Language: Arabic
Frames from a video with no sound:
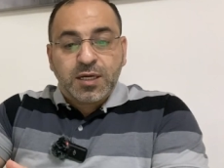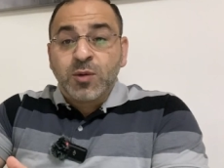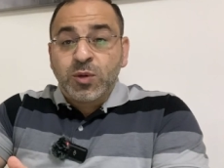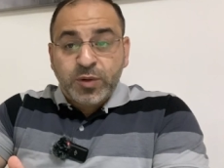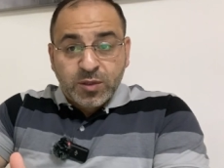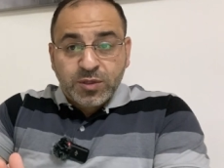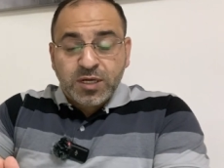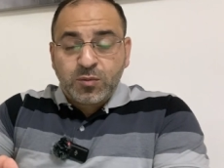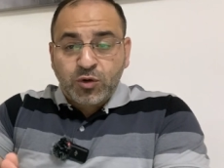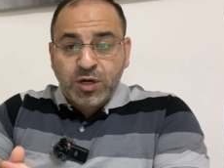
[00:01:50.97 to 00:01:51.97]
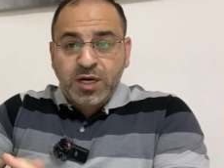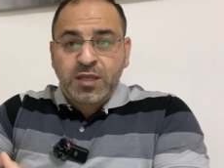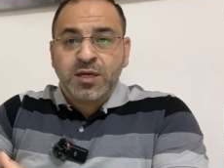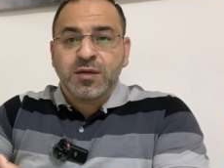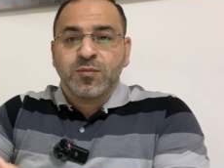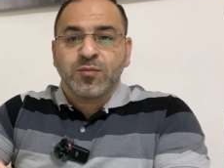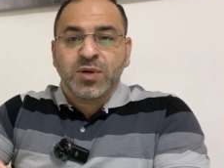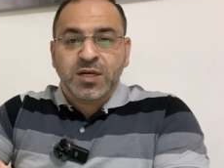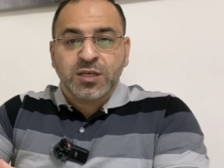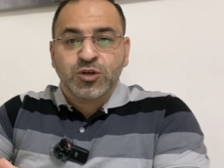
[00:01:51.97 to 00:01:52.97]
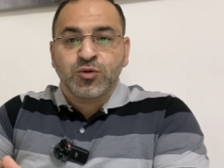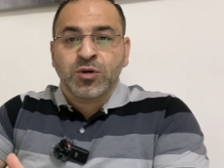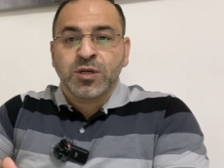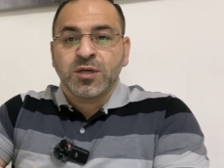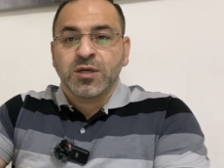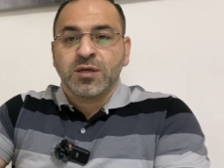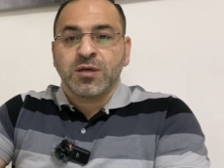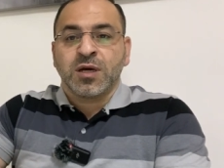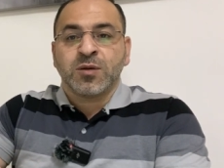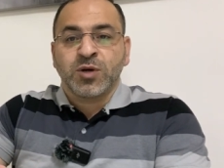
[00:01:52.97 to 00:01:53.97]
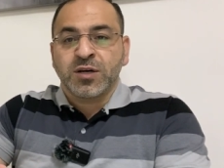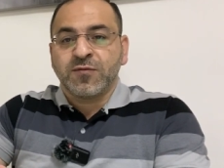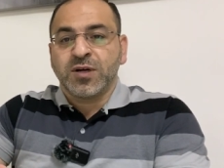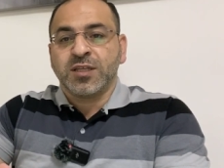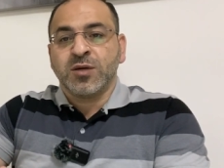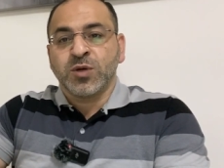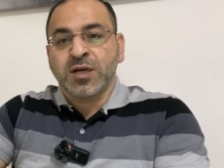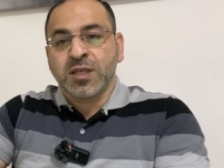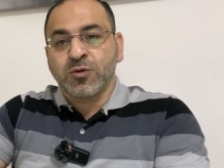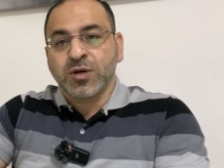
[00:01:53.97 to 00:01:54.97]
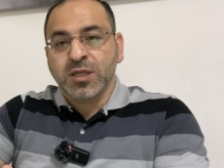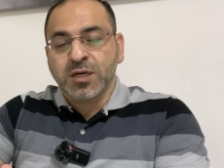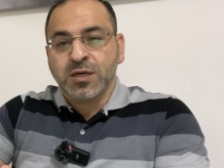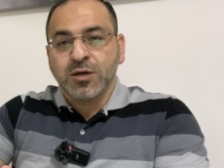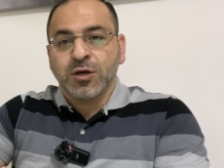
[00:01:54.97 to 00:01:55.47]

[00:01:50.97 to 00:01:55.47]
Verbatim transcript: قبل ما نبدا ملاحظه ما حداش يقول لي انا بعرف واحد عمل كذا وكذا